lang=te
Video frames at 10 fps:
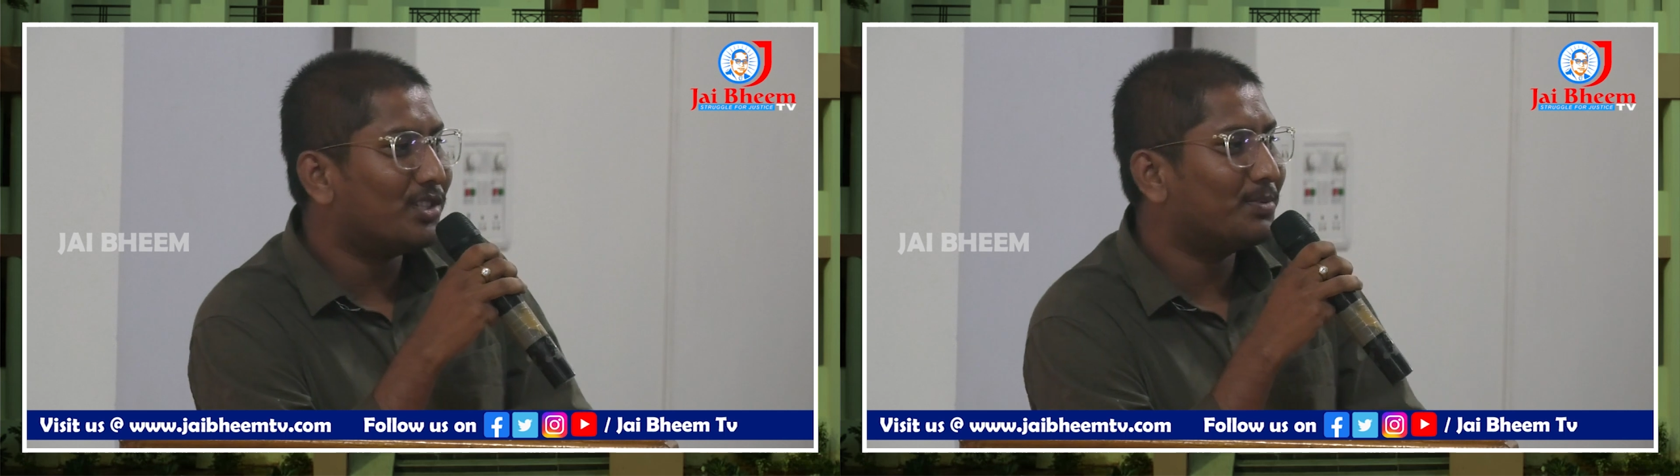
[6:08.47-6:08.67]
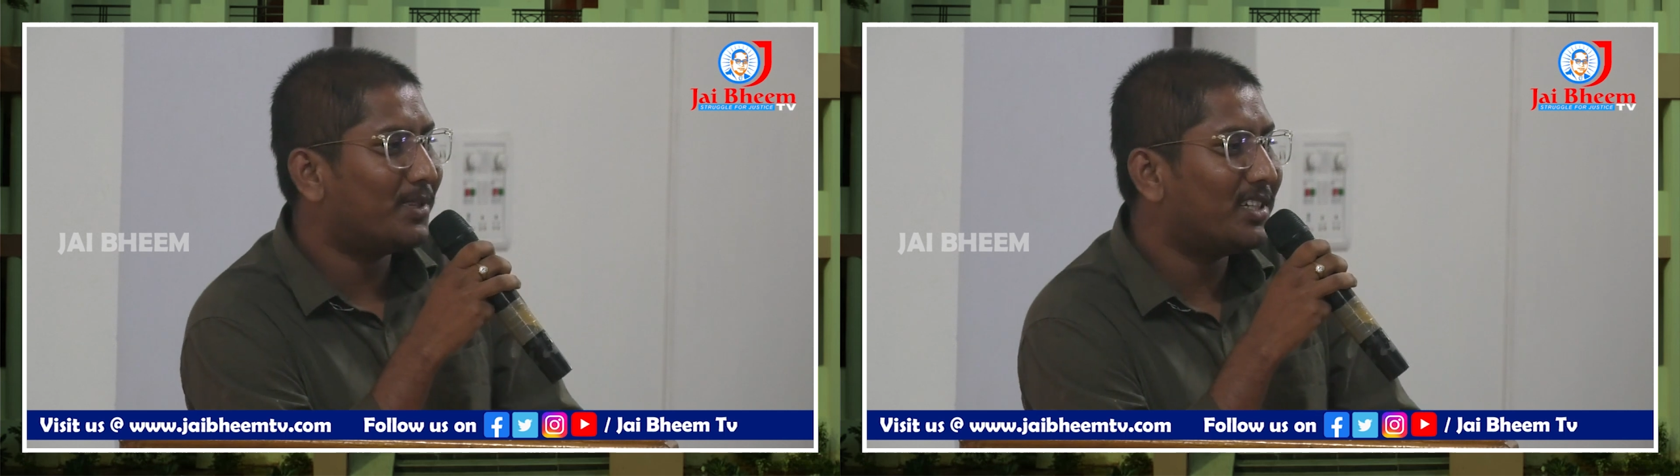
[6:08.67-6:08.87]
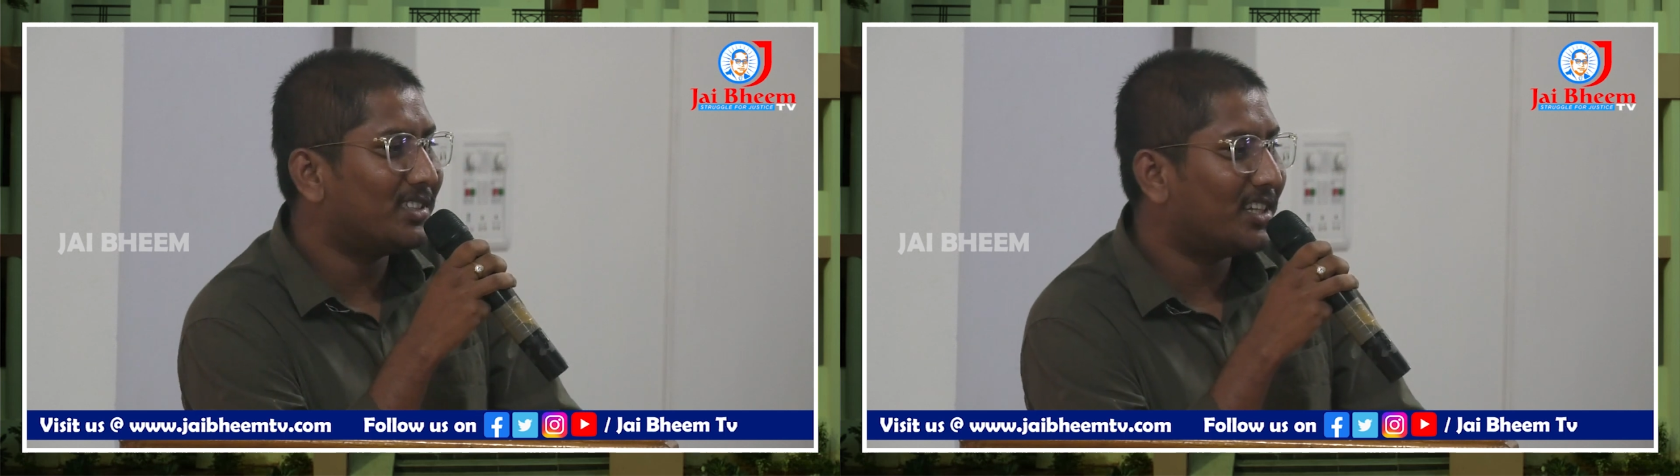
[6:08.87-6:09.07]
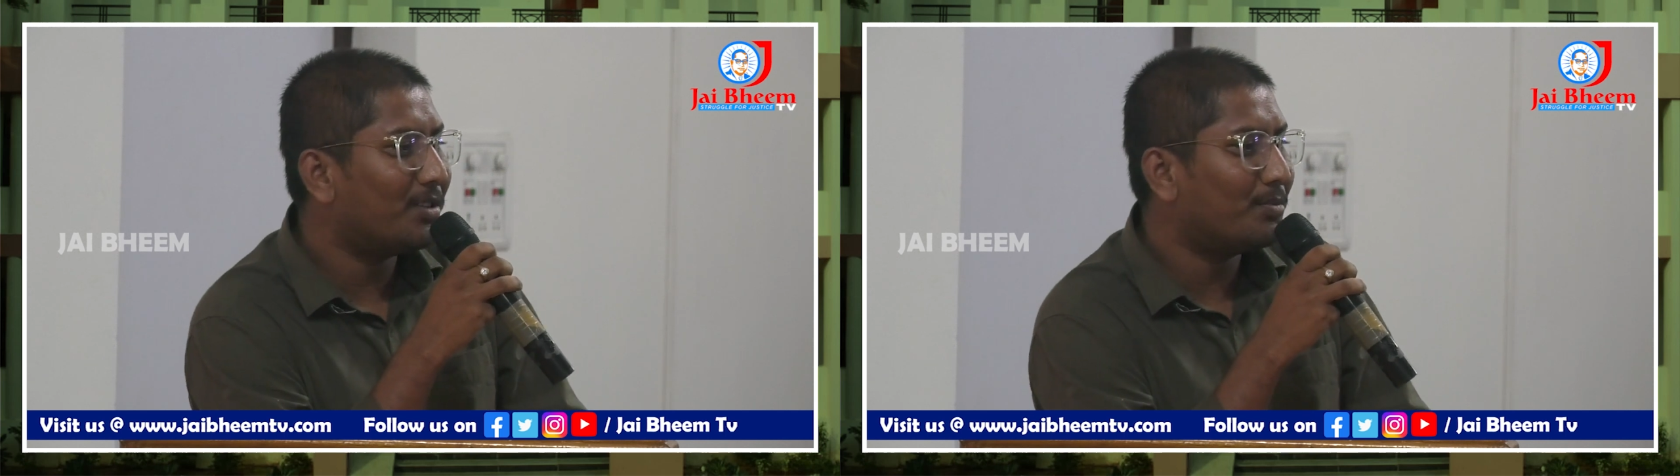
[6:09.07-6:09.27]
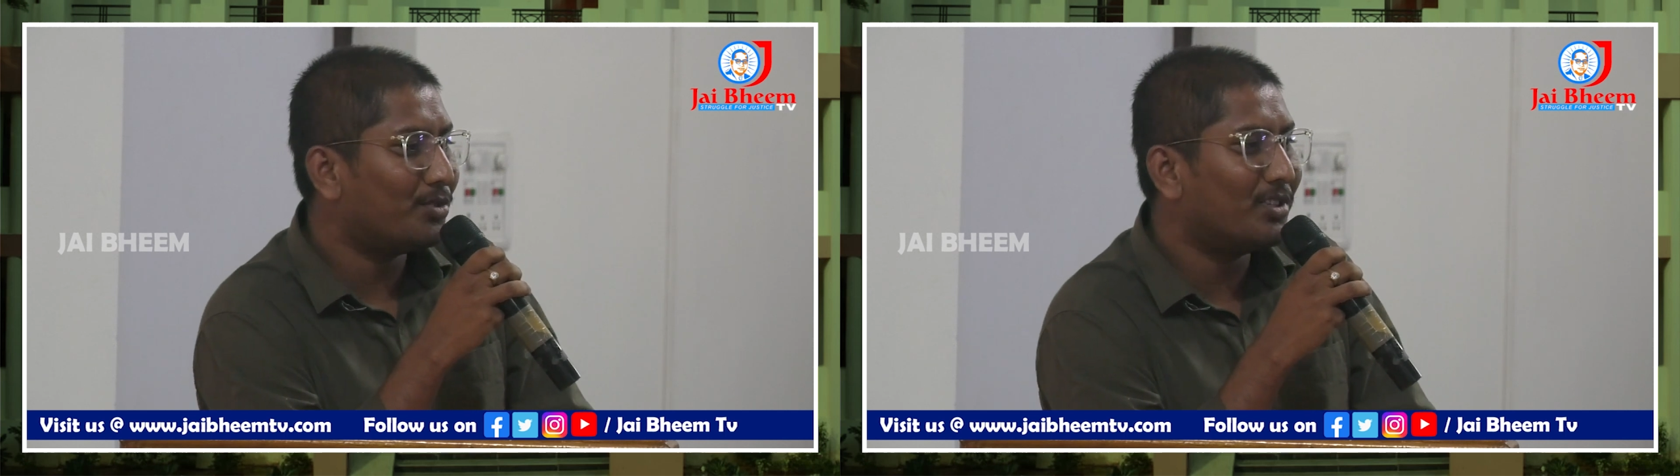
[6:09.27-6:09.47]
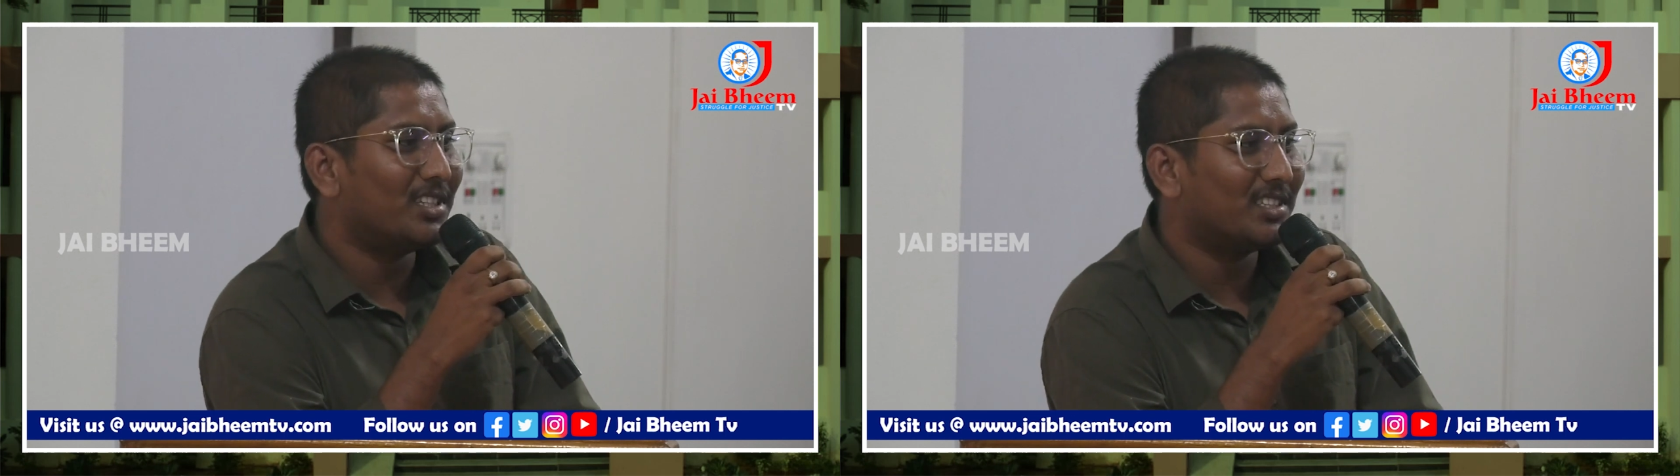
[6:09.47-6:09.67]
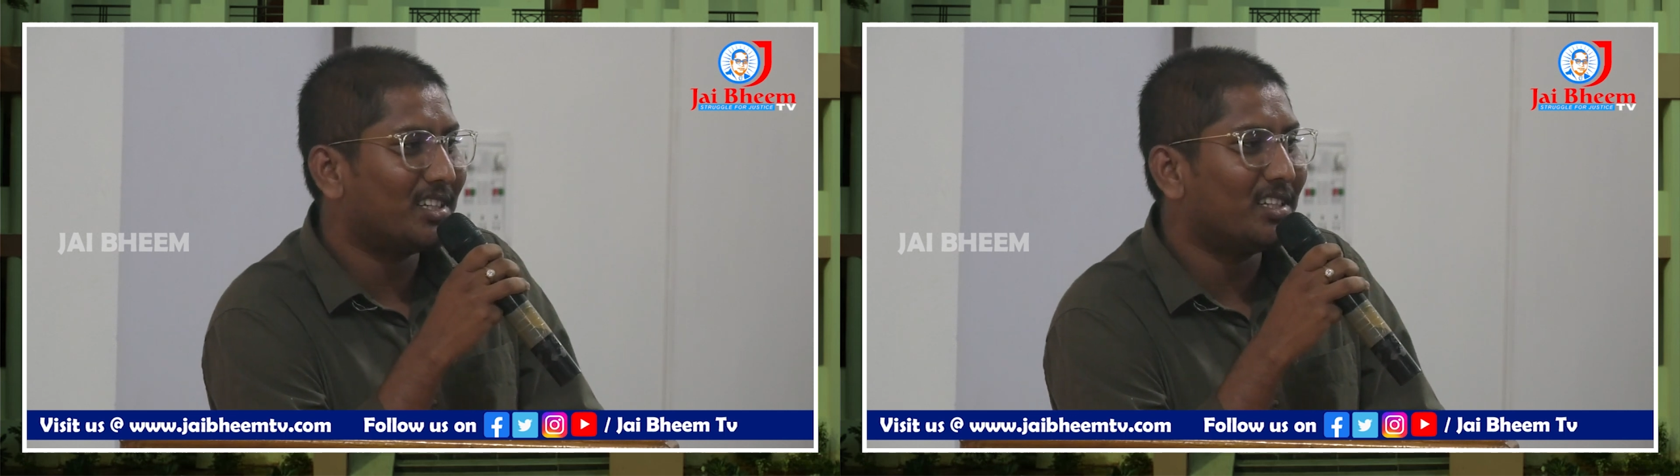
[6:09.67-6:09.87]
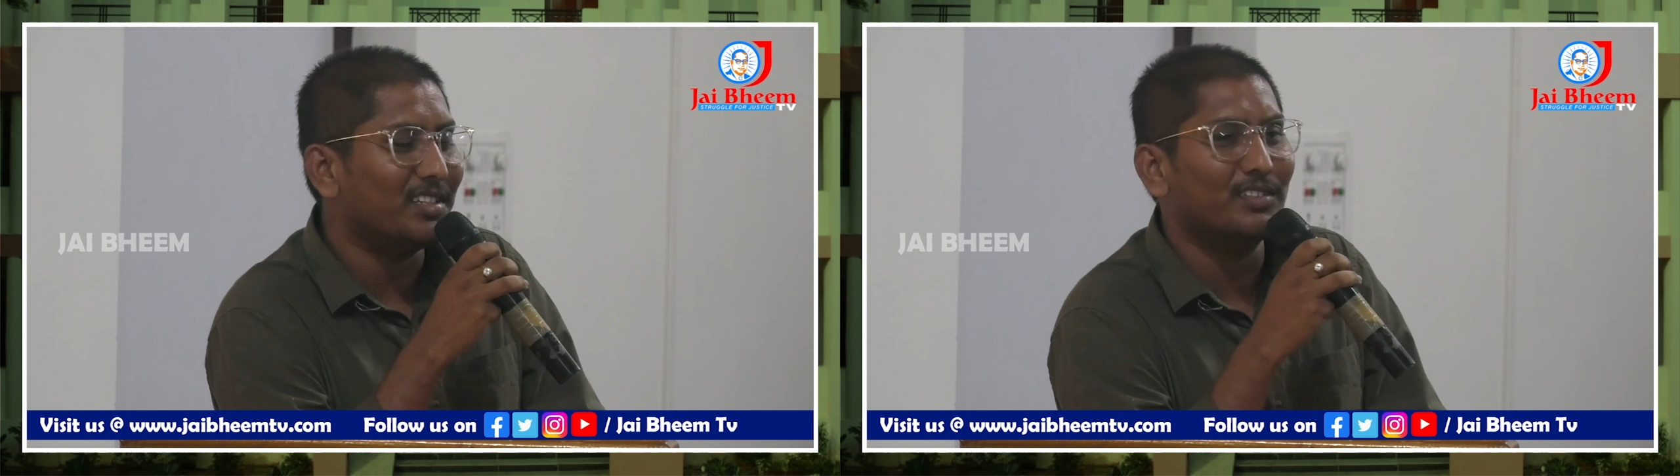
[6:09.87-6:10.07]
జూరిస్ప్రూడెన్స్ అనేది ముందుకు
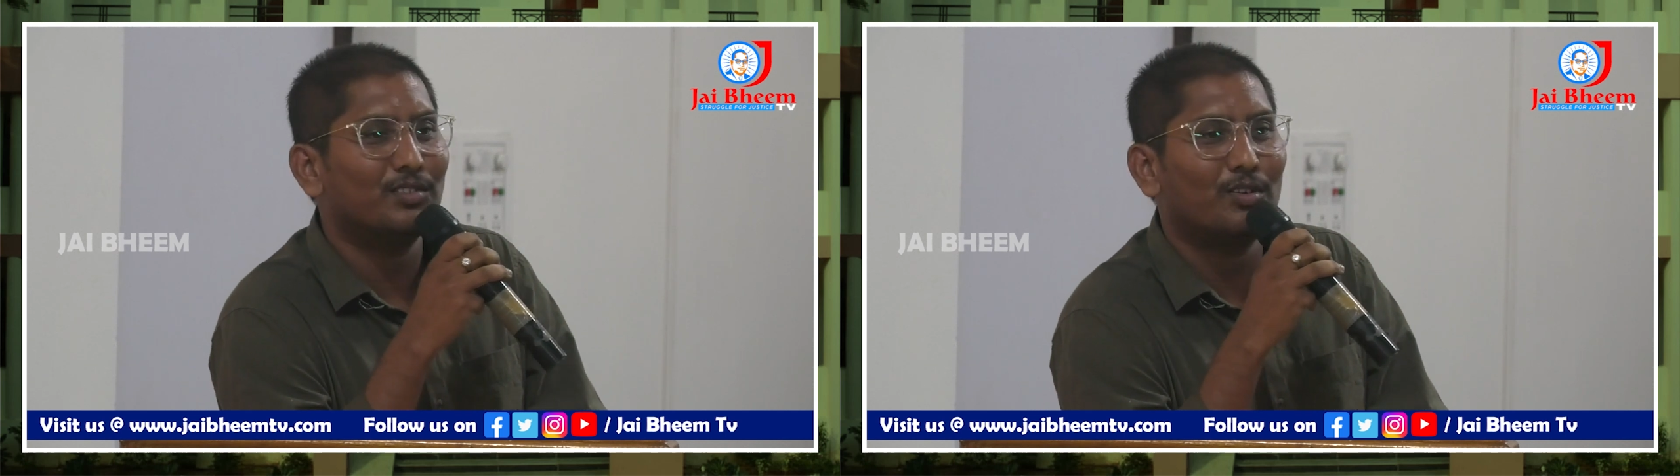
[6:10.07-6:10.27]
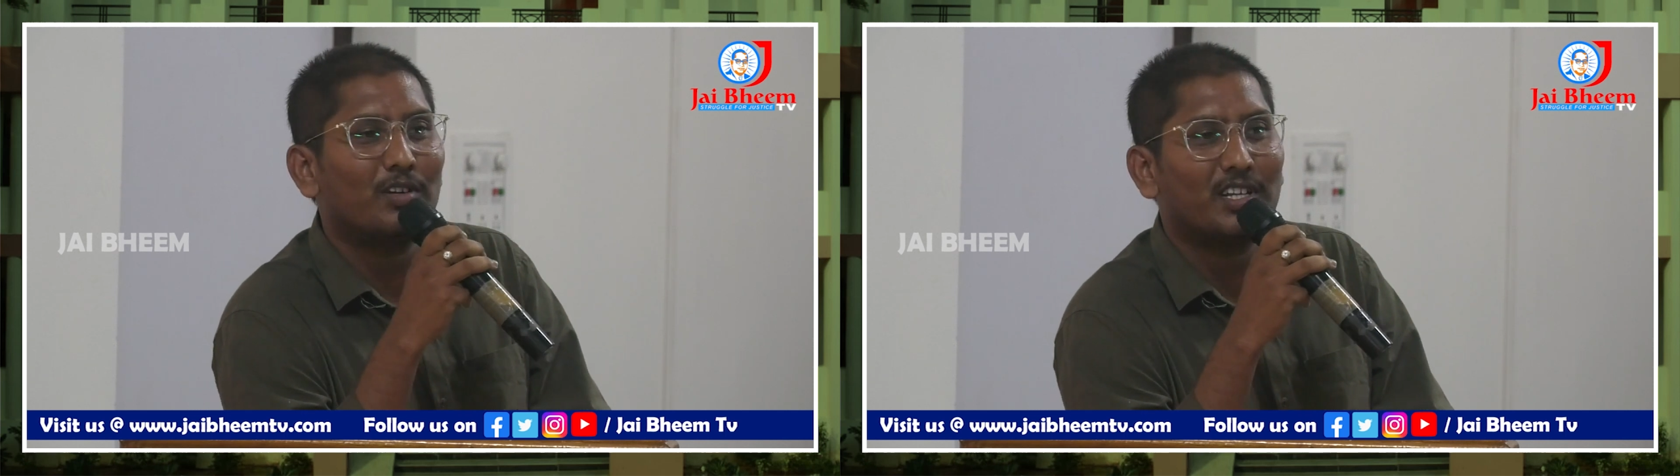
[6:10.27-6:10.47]
తీసుకెళ్ళింది సో